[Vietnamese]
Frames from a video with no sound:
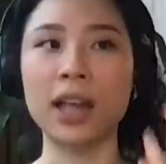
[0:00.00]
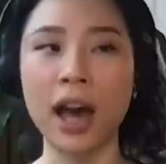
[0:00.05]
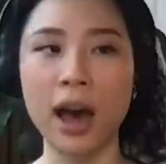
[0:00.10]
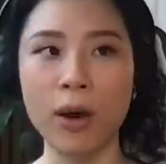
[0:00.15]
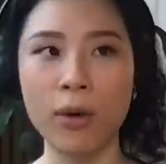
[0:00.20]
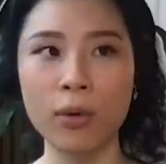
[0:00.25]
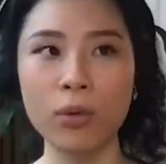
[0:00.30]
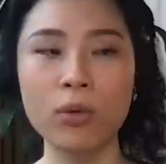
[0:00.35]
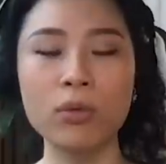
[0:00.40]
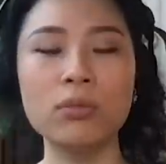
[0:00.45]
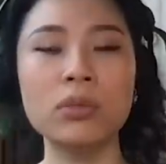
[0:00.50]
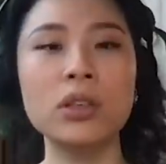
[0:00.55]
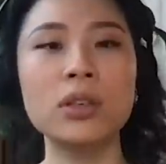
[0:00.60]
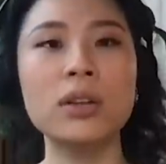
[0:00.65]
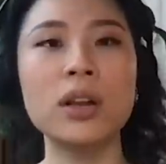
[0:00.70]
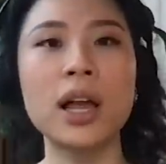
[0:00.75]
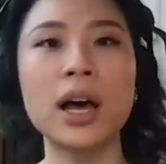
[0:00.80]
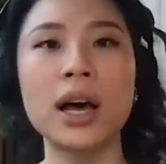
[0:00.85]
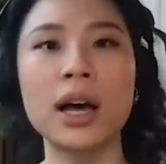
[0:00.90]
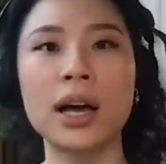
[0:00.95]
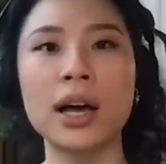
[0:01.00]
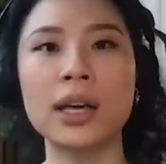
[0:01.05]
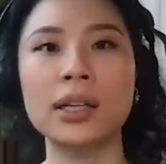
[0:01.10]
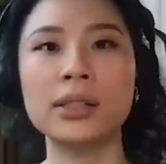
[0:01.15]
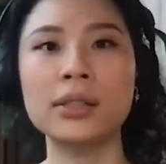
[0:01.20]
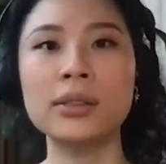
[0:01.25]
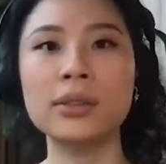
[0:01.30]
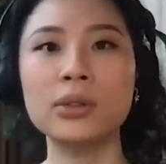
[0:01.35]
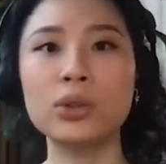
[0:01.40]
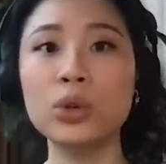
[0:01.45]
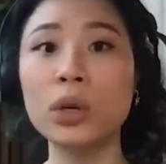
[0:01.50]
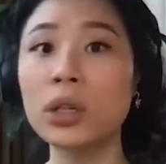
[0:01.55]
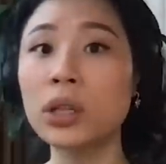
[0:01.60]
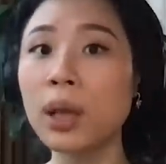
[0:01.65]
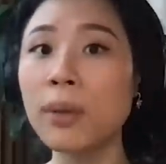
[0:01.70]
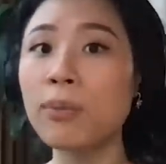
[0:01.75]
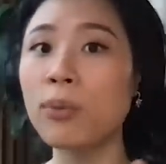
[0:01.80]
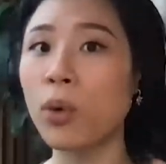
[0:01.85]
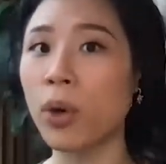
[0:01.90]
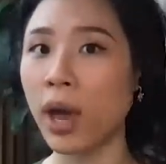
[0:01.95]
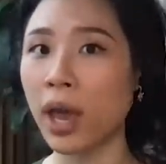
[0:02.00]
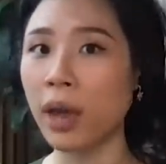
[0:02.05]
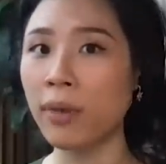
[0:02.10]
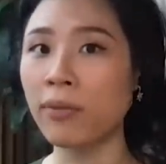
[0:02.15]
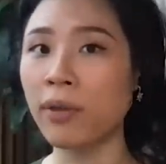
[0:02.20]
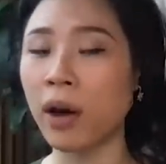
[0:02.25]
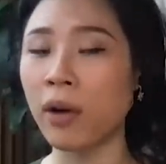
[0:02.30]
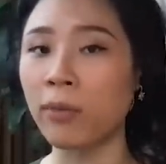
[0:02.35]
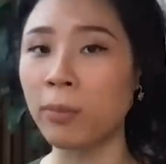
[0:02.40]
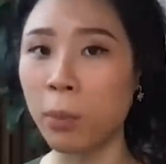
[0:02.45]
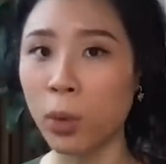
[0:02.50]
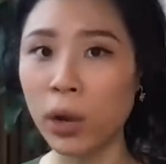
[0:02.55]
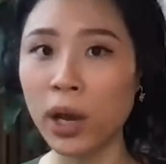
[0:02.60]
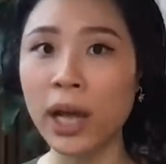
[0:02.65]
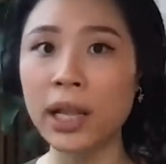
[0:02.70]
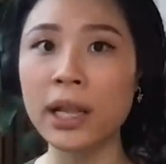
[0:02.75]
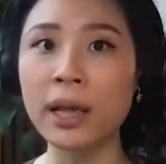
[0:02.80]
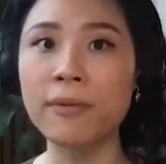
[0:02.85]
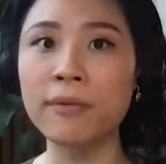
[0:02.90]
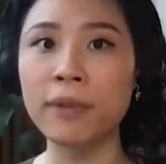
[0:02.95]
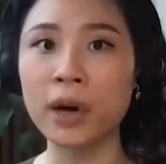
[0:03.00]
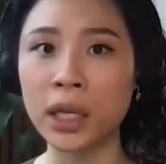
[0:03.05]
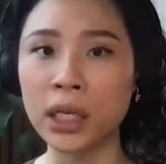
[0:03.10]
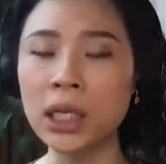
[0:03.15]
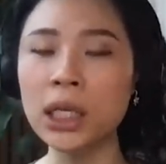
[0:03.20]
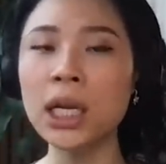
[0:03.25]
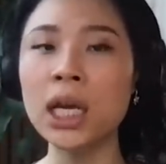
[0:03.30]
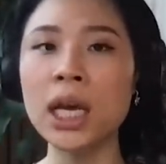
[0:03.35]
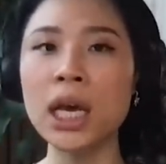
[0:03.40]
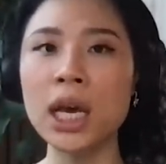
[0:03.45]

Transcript: tỉnh táo cũng như là cái sự chuyên tâm của em vào mỗi ca tham vấn